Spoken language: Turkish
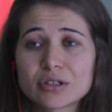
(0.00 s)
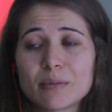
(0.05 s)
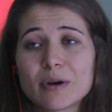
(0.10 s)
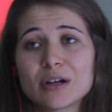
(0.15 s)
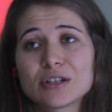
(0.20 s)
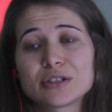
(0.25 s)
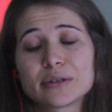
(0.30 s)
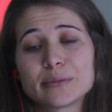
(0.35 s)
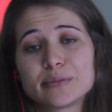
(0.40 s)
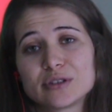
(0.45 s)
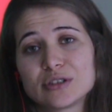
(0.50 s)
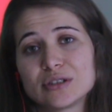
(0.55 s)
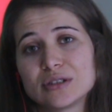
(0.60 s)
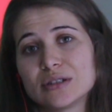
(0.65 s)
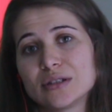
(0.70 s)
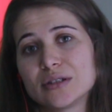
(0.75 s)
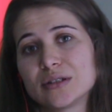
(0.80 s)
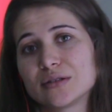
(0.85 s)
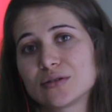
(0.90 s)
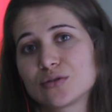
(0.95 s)
Başka bir
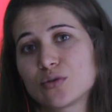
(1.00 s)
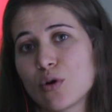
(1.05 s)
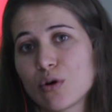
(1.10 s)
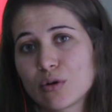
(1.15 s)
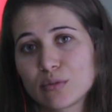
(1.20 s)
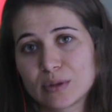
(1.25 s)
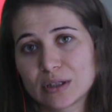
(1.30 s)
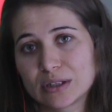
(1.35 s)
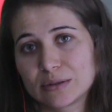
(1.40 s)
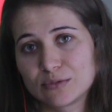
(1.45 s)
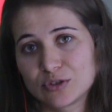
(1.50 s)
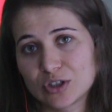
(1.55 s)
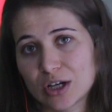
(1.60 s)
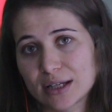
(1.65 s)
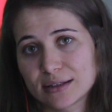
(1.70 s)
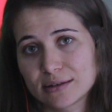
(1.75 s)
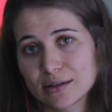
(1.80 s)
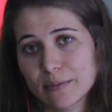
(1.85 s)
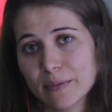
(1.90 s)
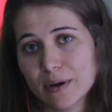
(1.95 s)
şey koymadım
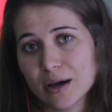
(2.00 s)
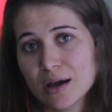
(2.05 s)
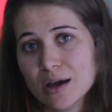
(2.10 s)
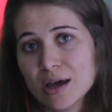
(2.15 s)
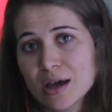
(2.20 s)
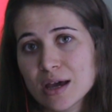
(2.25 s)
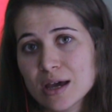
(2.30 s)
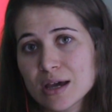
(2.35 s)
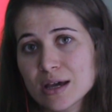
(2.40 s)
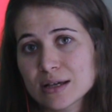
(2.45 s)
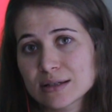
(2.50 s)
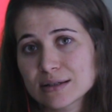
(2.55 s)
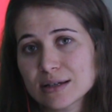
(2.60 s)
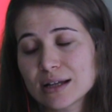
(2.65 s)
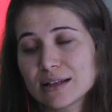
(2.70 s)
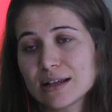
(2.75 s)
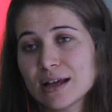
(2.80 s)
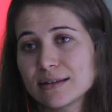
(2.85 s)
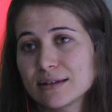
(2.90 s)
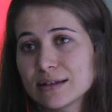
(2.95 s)
çantama.
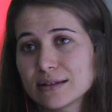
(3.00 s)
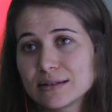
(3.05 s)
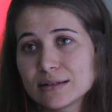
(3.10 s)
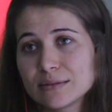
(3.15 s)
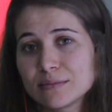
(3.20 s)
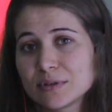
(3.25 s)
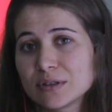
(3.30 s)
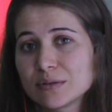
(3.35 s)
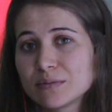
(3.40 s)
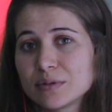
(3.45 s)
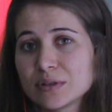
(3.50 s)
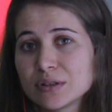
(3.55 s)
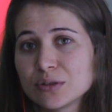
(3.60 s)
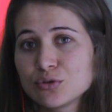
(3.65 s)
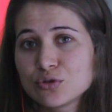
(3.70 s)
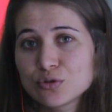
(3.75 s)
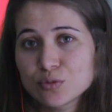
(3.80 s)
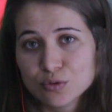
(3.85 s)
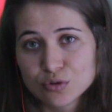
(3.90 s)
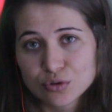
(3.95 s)
Zaten dediğim gibi
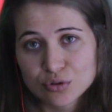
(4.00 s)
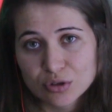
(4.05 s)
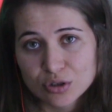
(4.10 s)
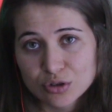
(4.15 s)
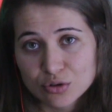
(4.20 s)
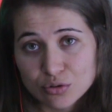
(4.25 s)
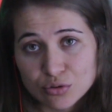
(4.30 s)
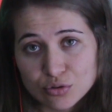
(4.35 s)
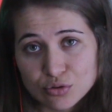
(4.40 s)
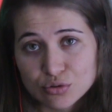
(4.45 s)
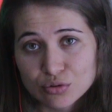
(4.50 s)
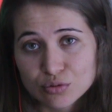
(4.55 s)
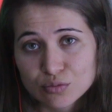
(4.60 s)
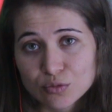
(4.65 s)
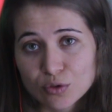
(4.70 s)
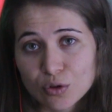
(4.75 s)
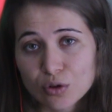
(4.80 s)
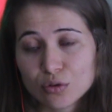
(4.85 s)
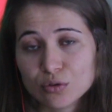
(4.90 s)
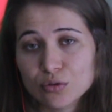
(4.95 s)
3.30'da çocuğum
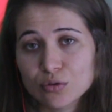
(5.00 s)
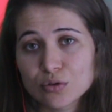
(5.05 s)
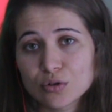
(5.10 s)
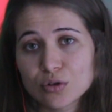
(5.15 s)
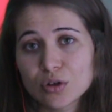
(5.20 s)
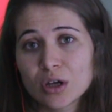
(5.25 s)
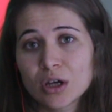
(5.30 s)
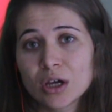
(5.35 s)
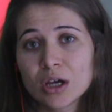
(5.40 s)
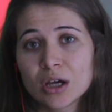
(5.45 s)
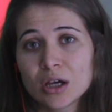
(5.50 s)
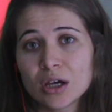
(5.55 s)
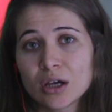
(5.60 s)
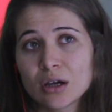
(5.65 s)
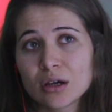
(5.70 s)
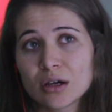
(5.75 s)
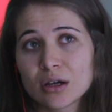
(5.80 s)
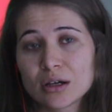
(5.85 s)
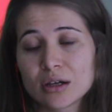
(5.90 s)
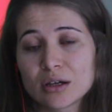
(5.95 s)
doğdu.
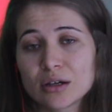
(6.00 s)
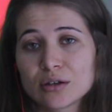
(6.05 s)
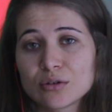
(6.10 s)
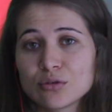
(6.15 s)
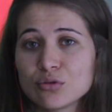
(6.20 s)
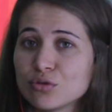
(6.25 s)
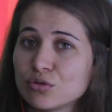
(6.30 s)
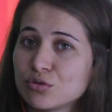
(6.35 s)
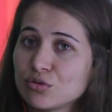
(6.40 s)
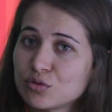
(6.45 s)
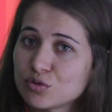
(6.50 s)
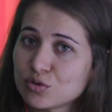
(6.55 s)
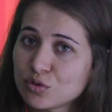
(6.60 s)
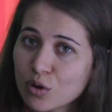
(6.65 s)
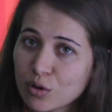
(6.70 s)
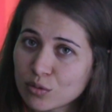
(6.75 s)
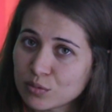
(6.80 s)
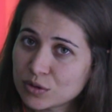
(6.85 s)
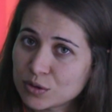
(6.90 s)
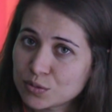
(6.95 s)
E, gündüz
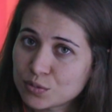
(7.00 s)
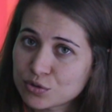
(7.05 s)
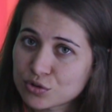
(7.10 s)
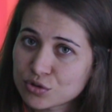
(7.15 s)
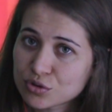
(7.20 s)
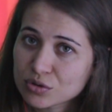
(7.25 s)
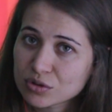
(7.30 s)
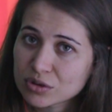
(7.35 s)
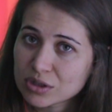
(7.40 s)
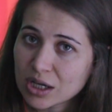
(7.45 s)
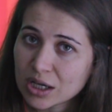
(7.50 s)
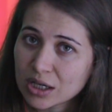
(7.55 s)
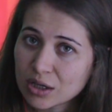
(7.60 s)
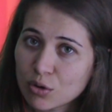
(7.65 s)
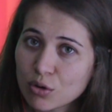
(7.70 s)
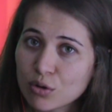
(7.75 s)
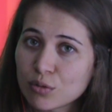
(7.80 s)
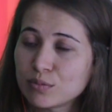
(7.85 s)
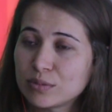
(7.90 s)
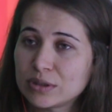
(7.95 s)
11.30'da,
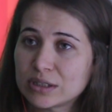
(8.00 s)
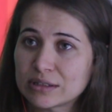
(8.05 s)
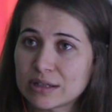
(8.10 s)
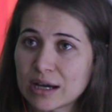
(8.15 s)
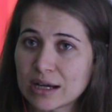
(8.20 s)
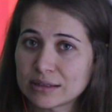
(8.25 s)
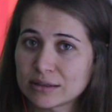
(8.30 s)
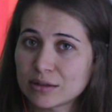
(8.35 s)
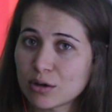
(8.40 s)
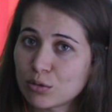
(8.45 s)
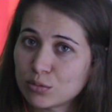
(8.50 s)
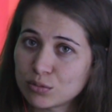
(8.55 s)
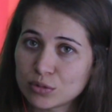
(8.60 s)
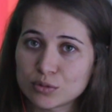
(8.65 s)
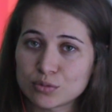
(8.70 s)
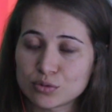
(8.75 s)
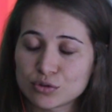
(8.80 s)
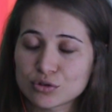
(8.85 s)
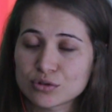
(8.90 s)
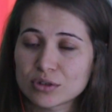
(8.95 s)
11'de hatta
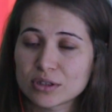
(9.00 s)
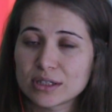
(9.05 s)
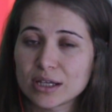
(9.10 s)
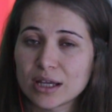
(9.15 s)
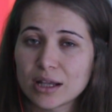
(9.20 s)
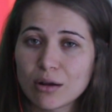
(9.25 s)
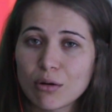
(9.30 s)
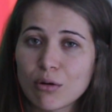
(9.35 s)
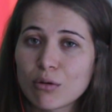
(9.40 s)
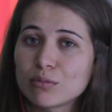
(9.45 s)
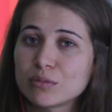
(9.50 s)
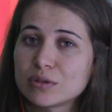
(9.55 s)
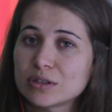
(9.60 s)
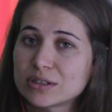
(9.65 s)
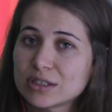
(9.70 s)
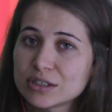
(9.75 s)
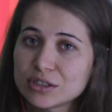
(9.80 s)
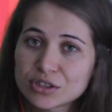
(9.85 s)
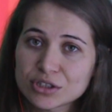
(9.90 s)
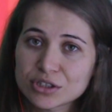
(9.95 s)
11.30'da değil,
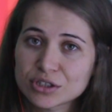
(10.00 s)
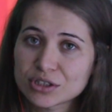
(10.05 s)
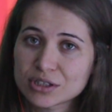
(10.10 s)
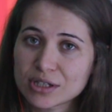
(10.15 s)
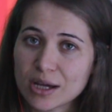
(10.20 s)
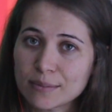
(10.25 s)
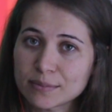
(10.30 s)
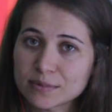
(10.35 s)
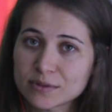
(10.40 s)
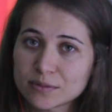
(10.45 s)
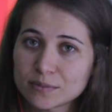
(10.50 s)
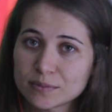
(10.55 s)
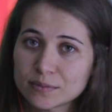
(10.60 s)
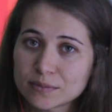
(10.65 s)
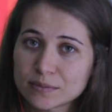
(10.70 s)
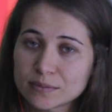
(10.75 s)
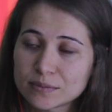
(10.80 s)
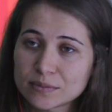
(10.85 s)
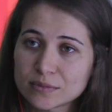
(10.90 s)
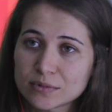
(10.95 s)
11'de çıkış yaptım
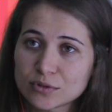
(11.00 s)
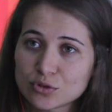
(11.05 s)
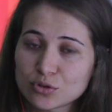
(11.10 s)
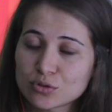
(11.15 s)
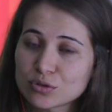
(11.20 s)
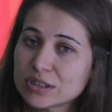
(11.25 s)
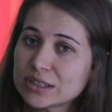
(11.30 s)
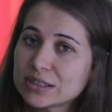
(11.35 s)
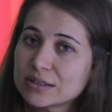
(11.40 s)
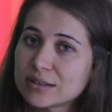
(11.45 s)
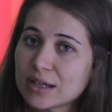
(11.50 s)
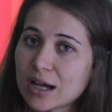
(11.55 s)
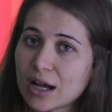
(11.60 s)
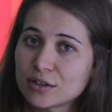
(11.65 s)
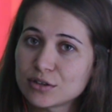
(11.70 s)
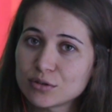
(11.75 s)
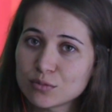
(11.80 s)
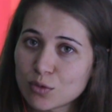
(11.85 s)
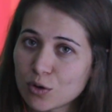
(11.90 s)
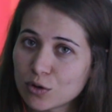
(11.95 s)

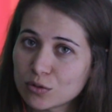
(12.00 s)
ihtiyacım